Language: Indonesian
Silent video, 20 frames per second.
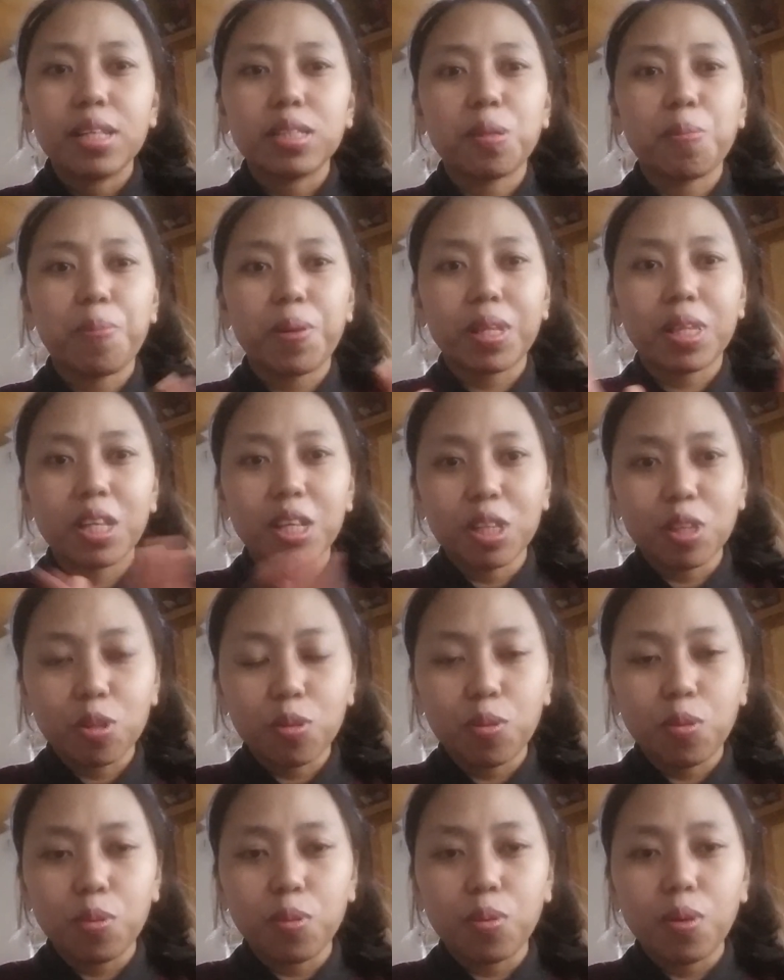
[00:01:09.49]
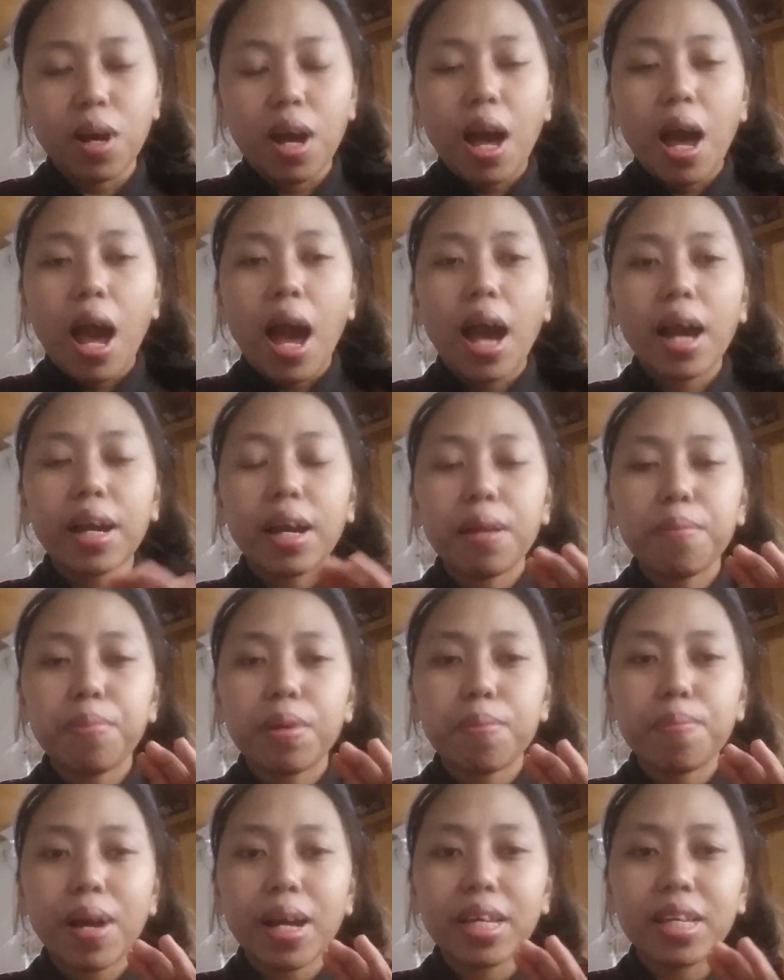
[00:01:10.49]
seperti itu akan
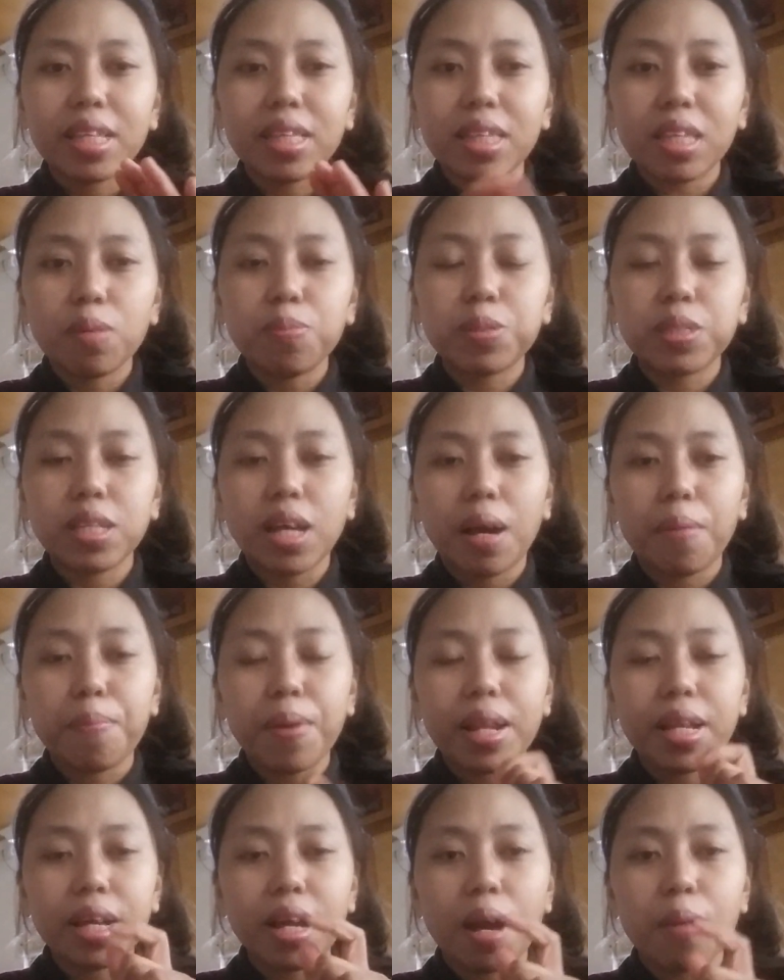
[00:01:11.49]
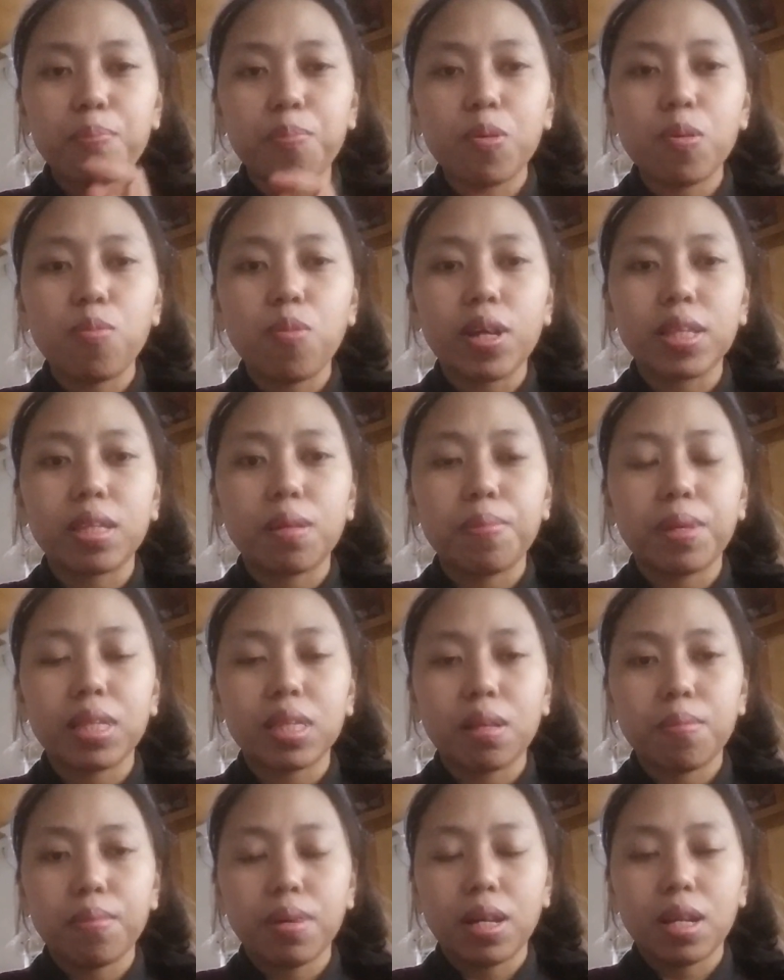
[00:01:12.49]
berbagi tips yang paling ampuh buat
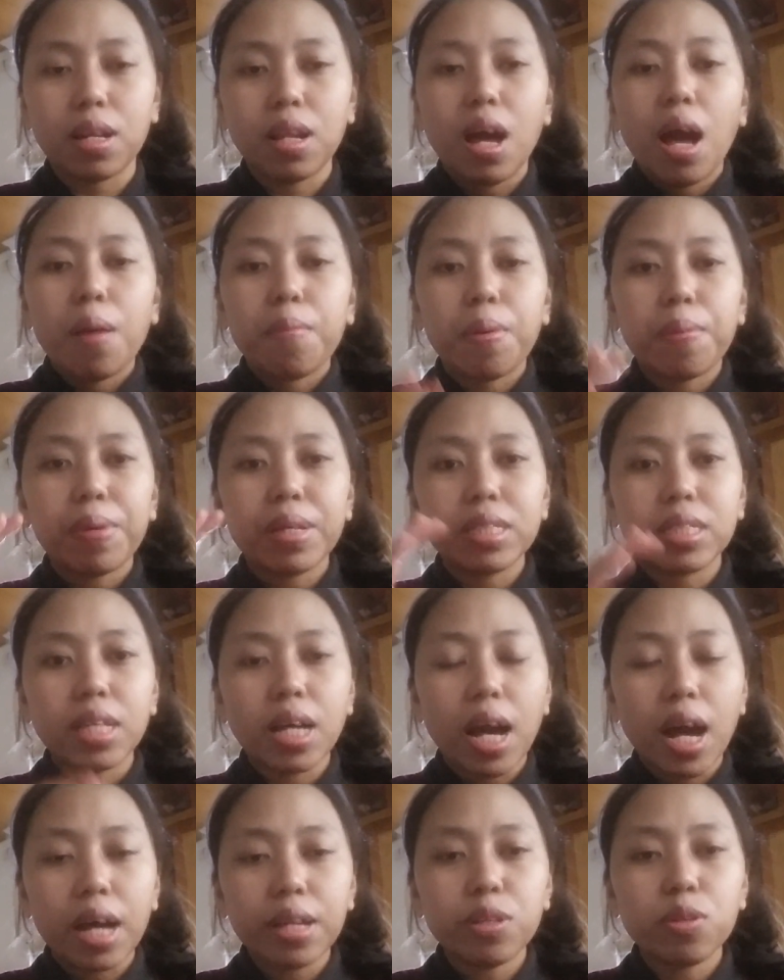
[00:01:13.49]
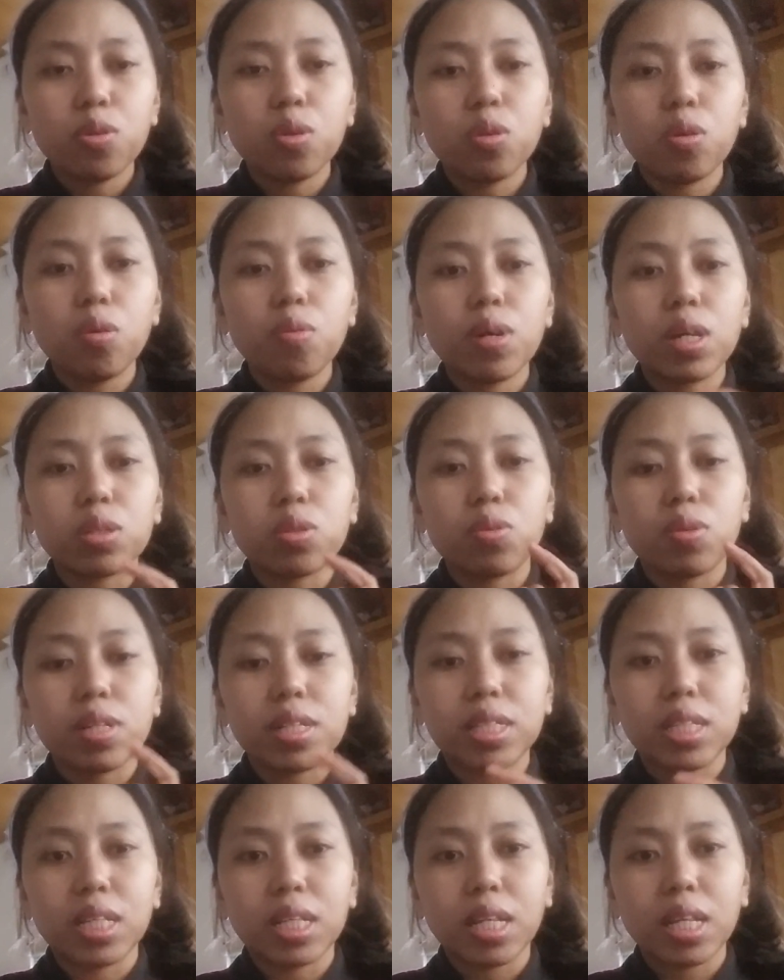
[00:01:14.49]
teman-teman mama Jad dulu waktu
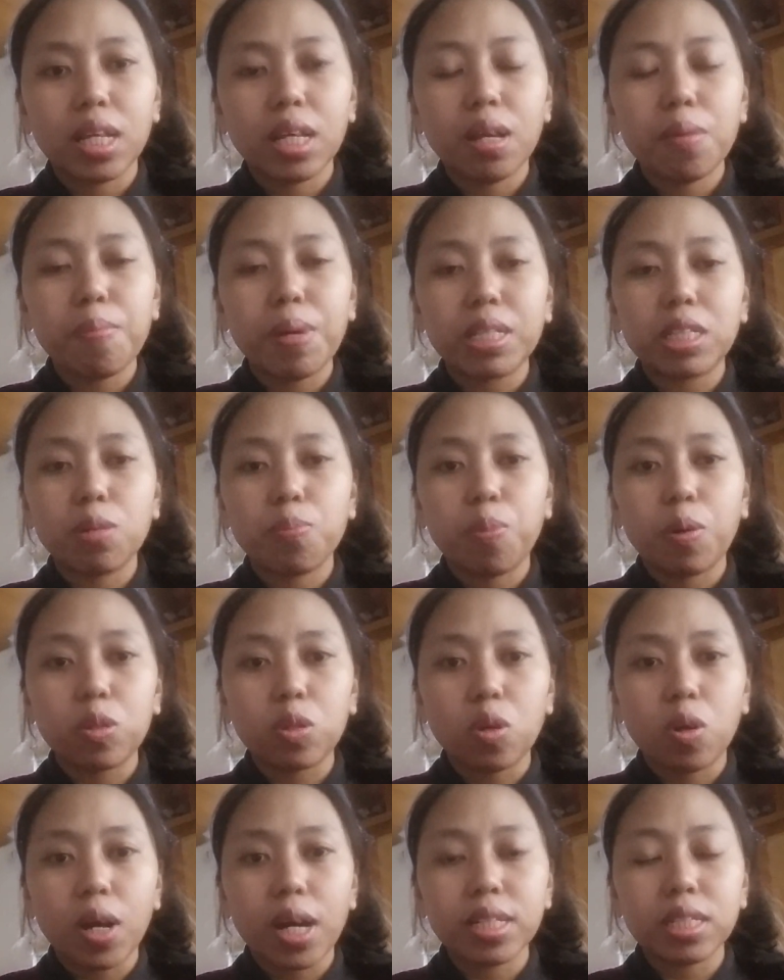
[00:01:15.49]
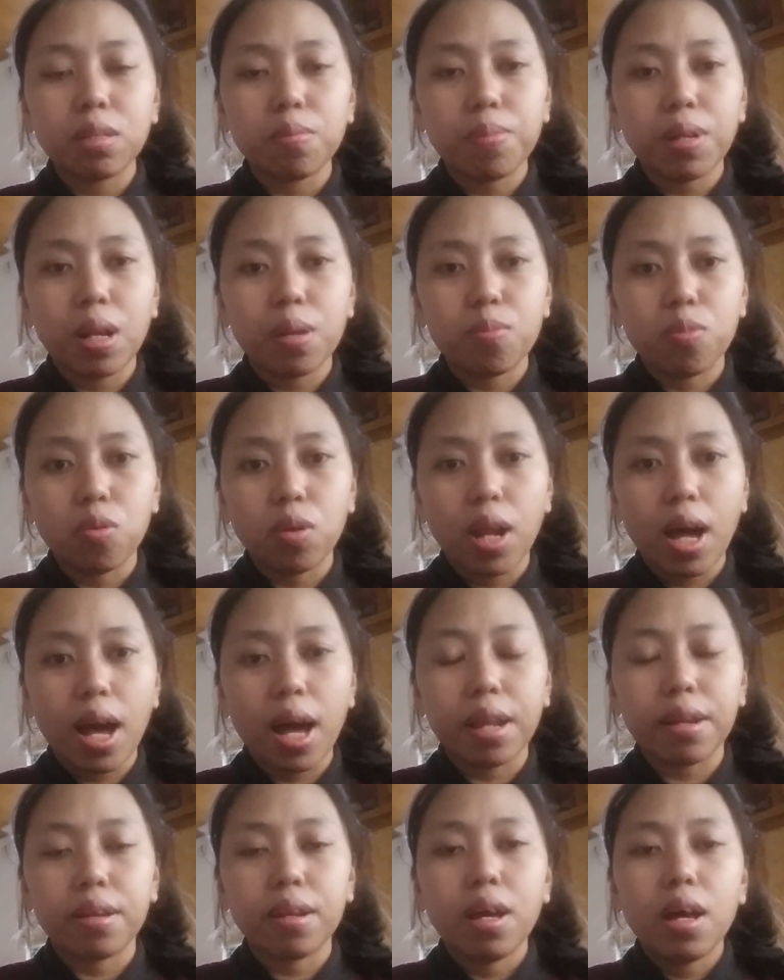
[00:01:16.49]
kesini masih potongan 9
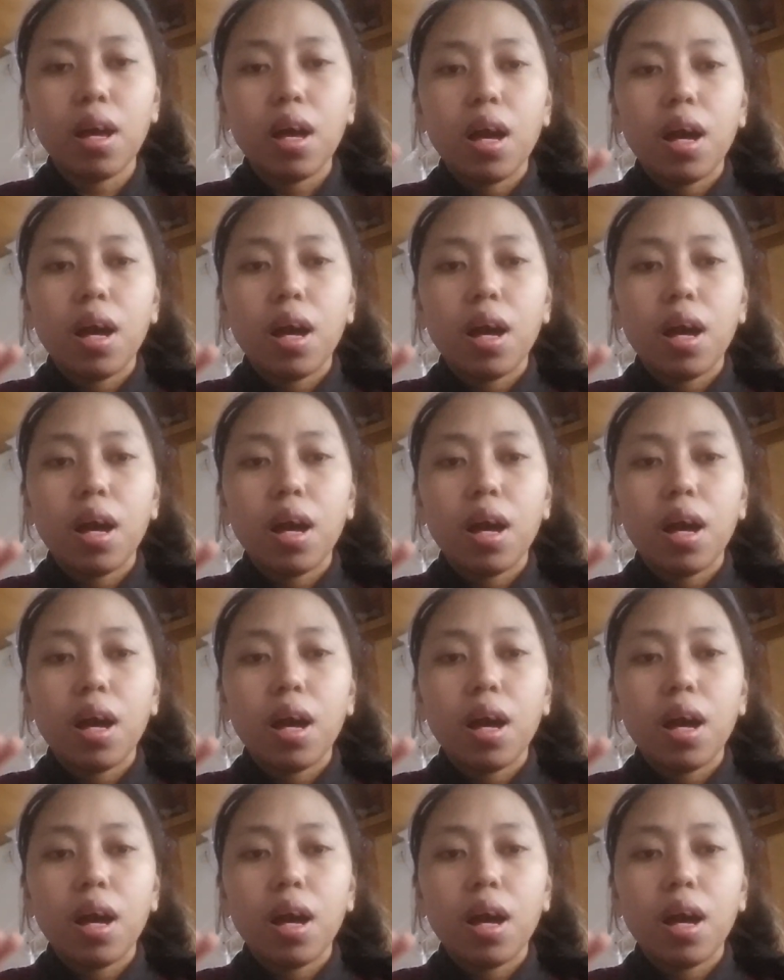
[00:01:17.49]
bulan